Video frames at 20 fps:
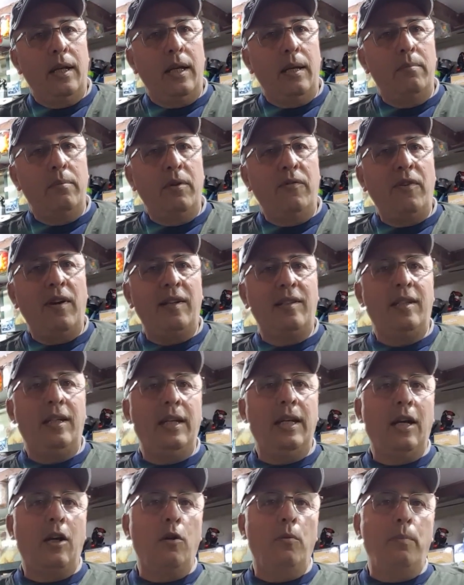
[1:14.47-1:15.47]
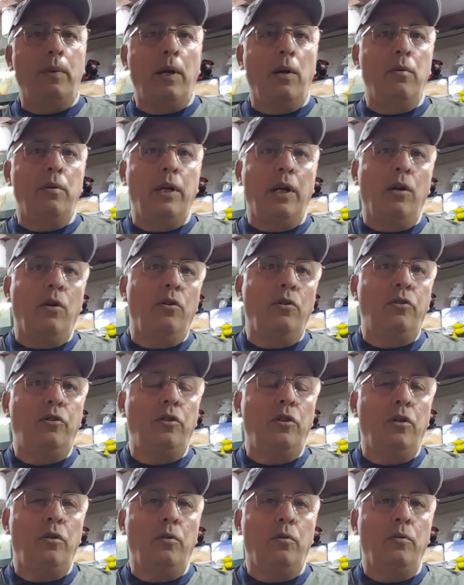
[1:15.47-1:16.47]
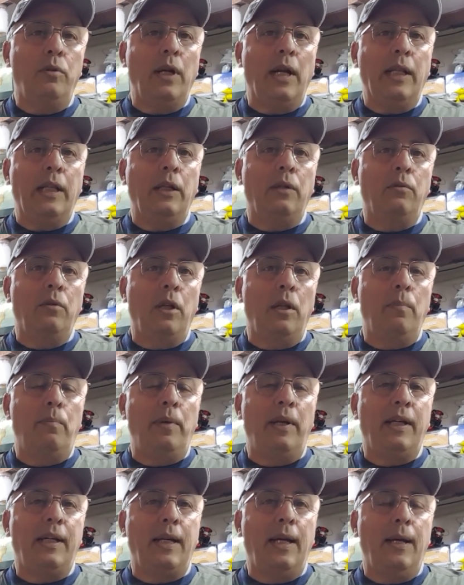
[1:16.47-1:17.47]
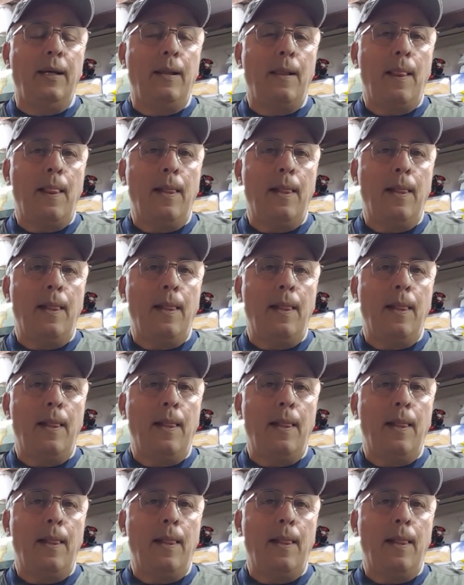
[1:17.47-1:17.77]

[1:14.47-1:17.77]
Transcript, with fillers: Es muy fácil ir a comprar un negocio, un artículo de pesca.